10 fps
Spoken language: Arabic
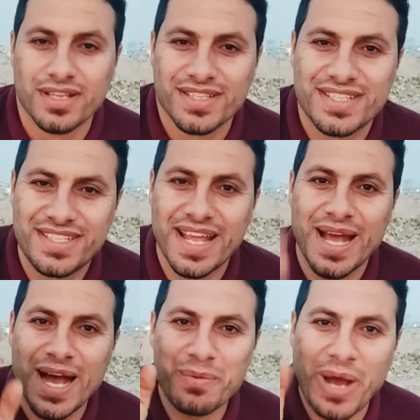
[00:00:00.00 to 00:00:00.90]

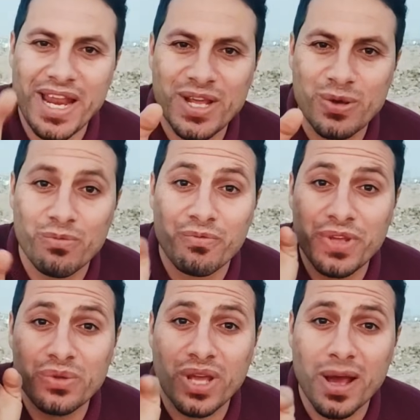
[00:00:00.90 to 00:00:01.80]
السلام عليكم
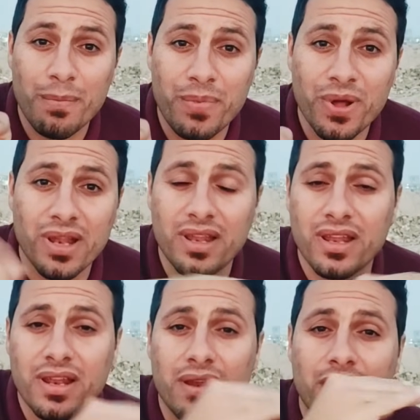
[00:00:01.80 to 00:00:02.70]
فيديو يخبل
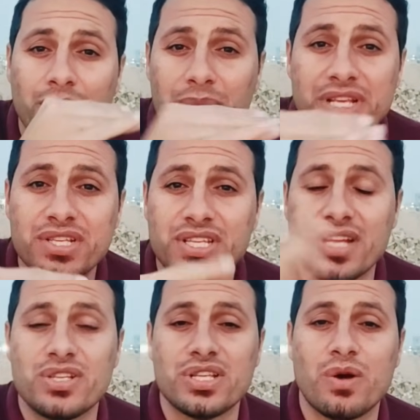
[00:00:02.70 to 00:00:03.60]
بجزئين
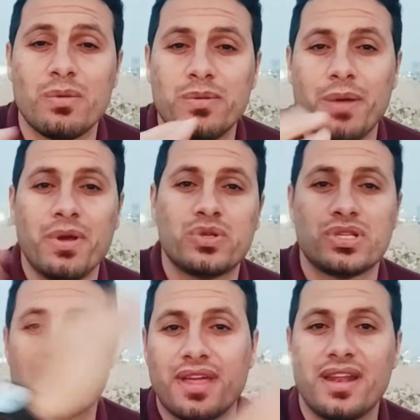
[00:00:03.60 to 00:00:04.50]
الجزء الاول بالمحميه
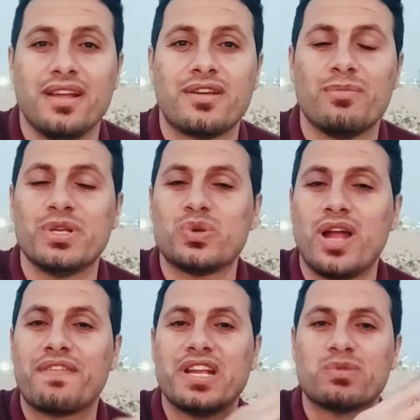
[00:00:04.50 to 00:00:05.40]
والجزء الثاني لكم
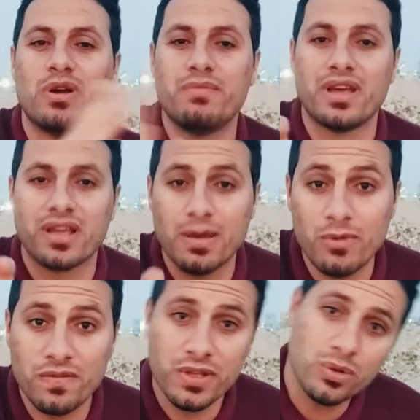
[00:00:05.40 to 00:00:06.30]
بسوالف كلش مهمه
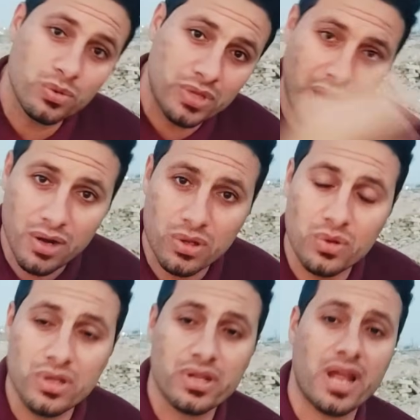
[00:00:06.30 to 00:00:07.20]
كملوا الفيديو تعالوا
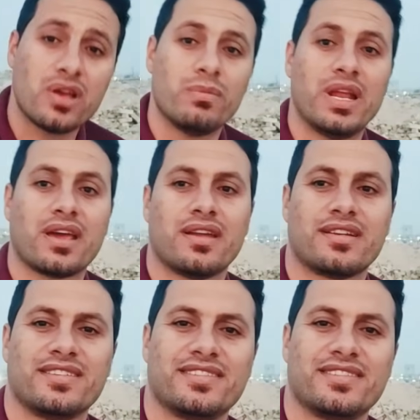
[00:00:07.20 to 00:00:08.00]
قولوا لي رايكم بالاخير